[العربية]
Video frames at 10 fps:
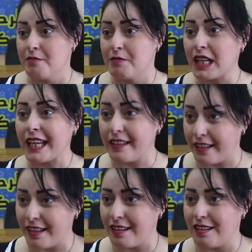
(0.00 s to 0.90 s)
من
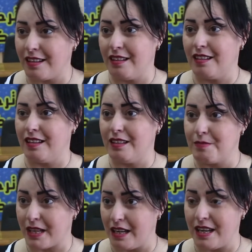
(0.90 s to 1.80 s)
خلال آه،
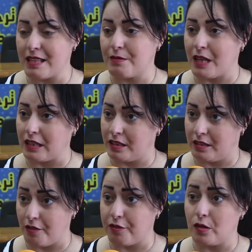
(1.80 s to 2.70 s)
المجلات بتاعت
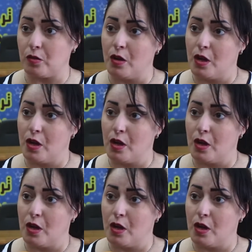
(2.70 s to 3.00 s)
الطفل